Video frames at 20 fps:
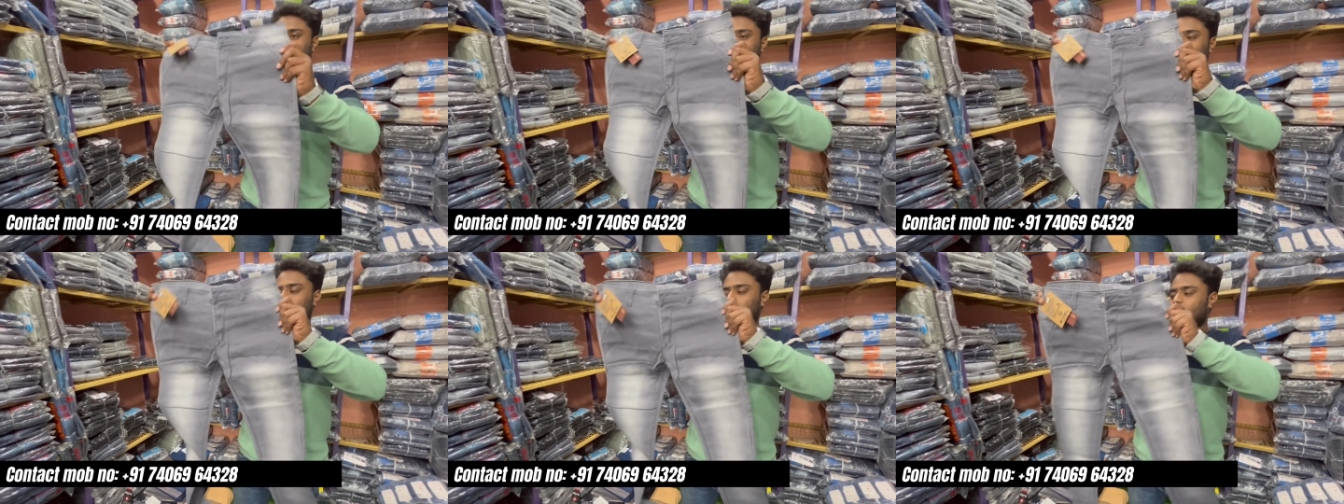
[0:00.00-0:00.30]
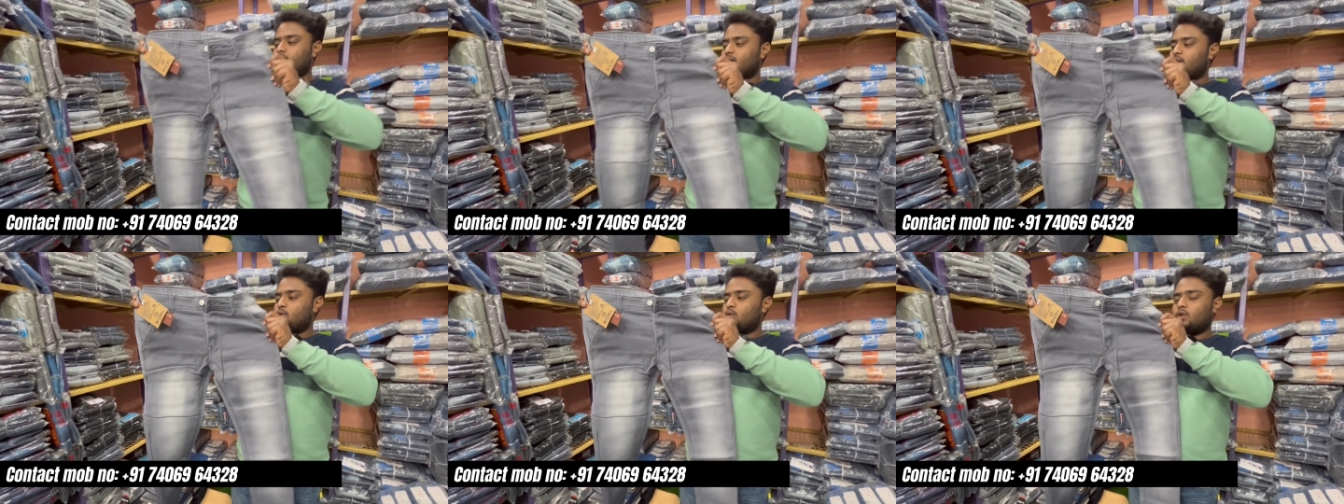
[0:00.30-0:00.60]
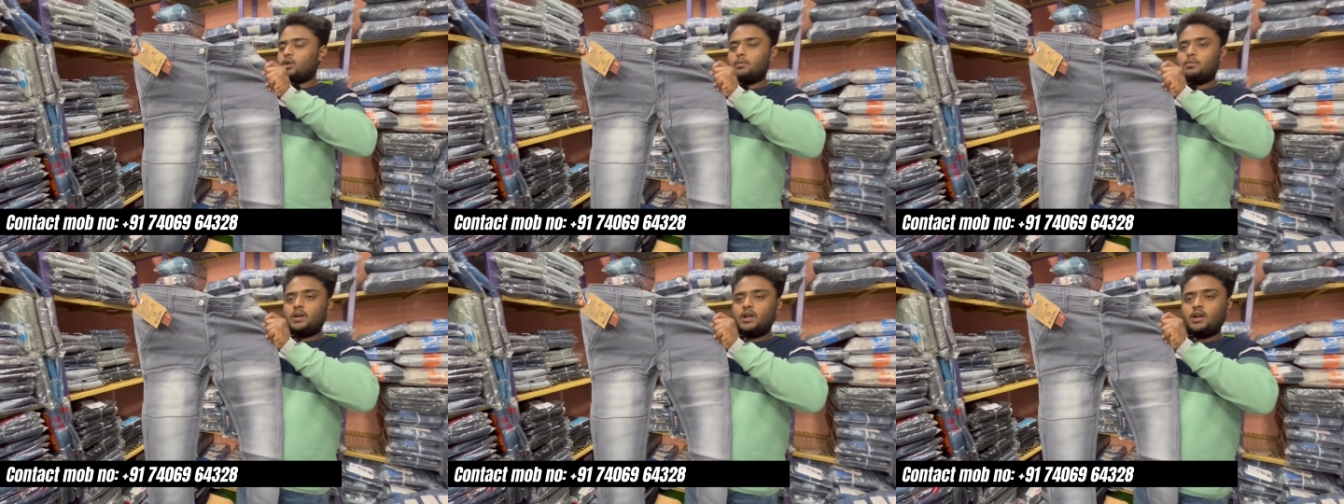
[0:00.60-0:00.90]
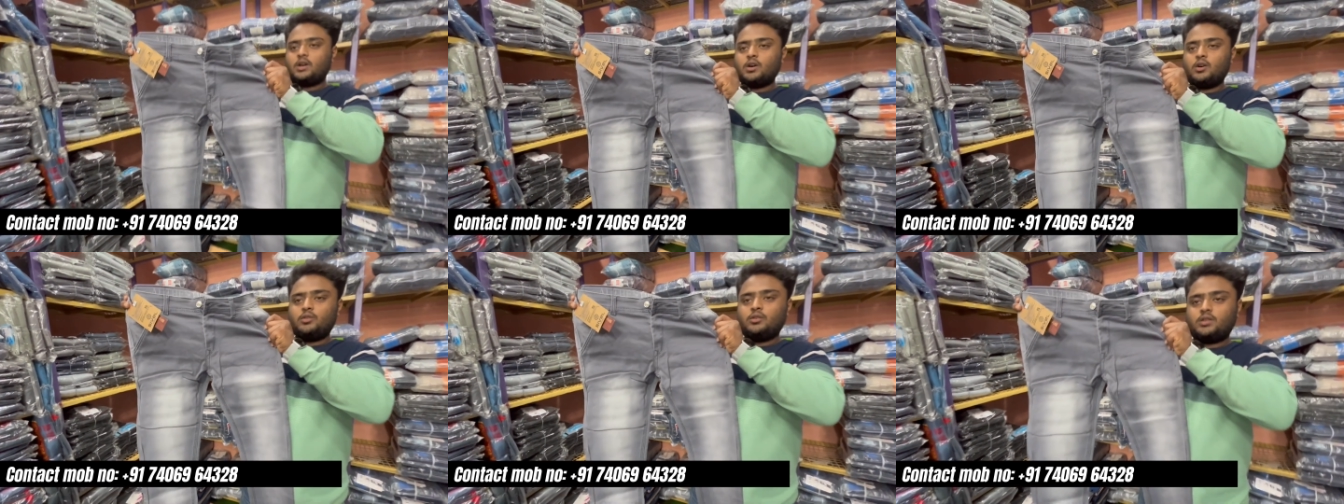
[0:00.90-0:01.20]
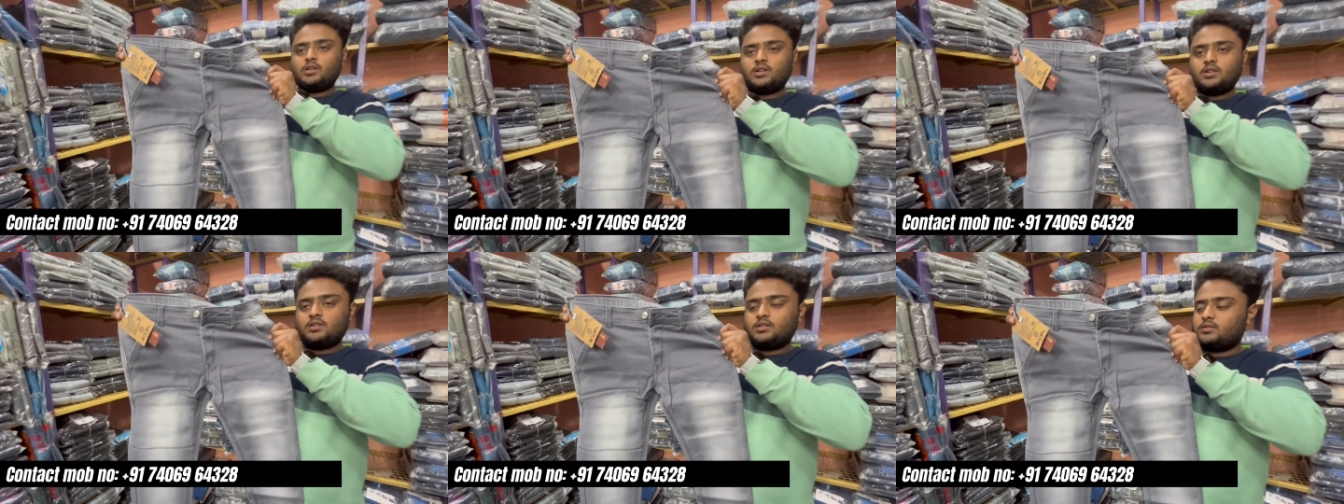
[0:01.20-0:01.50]
ये देखो डबल
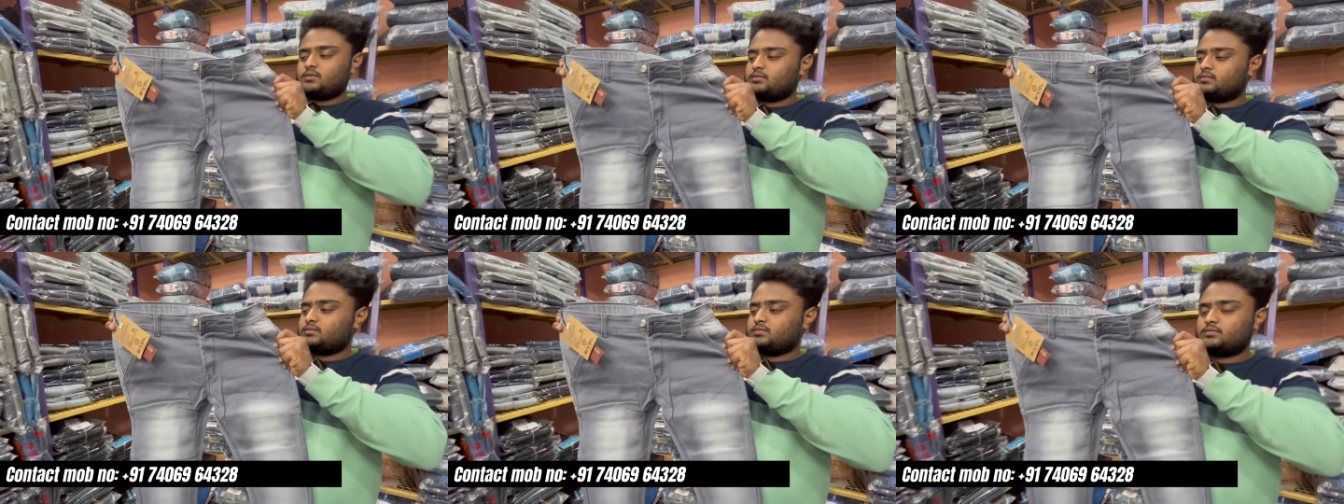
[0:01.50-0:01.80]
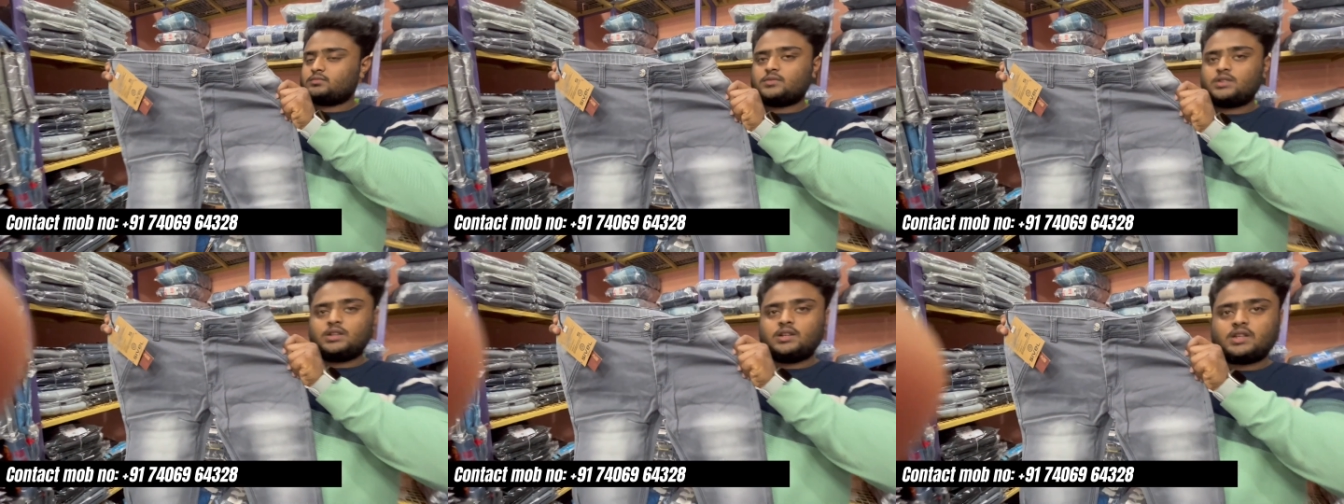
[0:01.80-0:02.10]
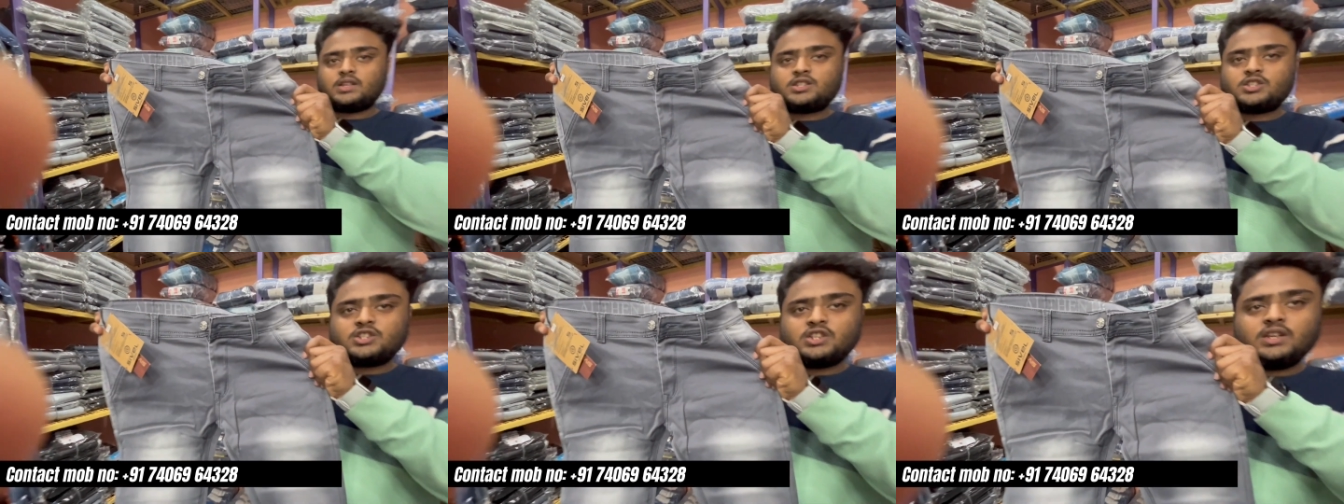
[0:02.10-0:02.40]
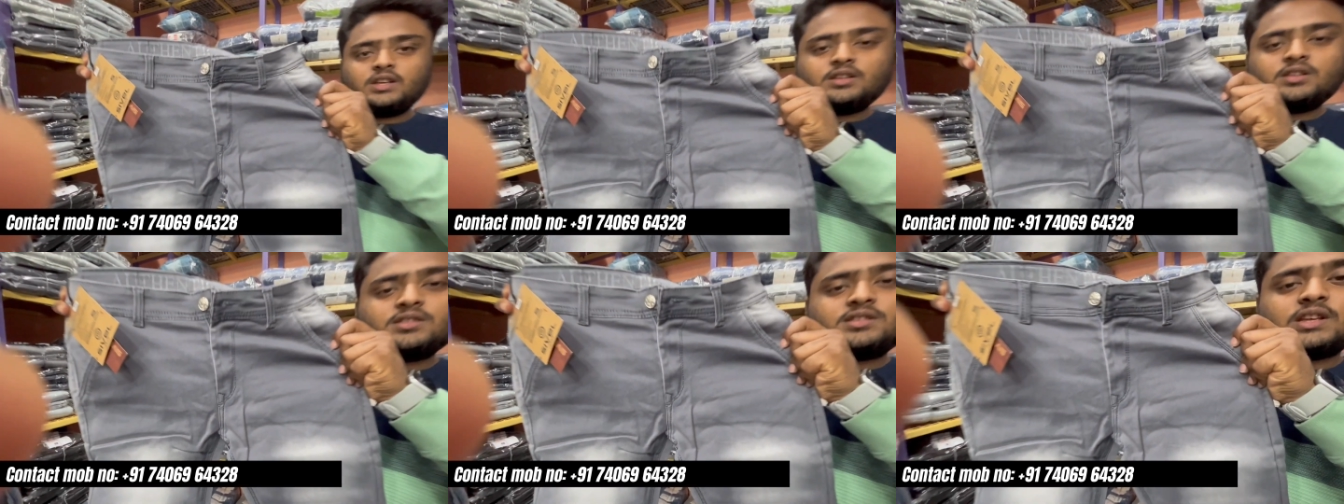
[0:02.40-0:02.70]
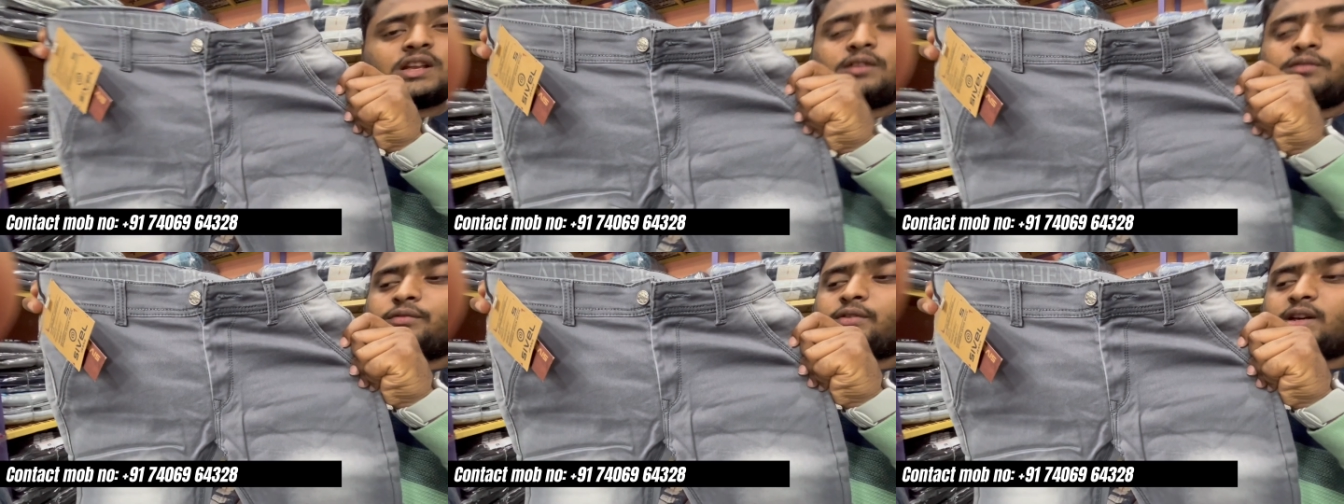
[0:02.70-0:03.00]
काउंट डस्टी
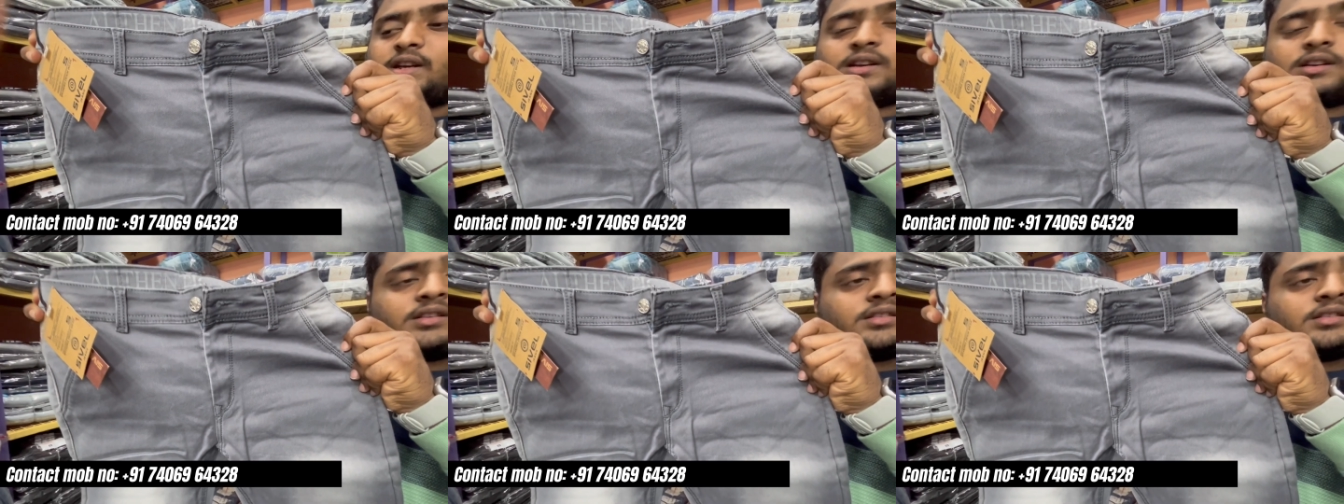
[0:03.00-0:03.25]
सल्फर